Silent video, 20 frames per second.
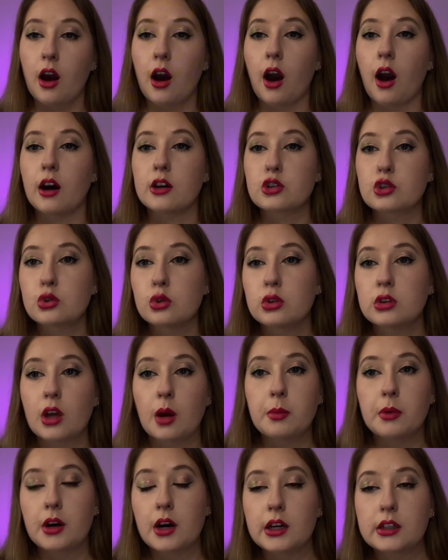А что
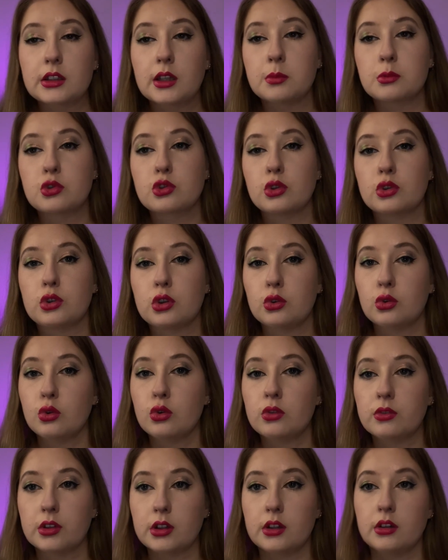там, как там, что-то
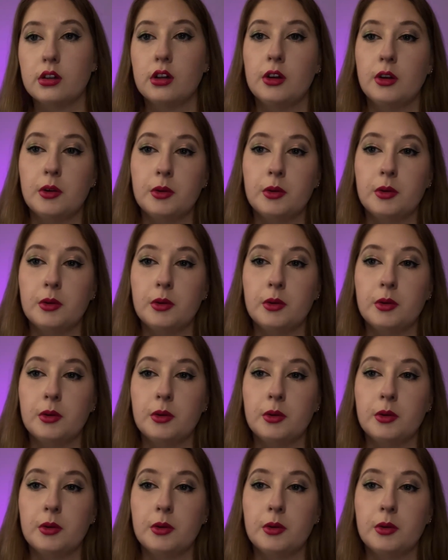новое?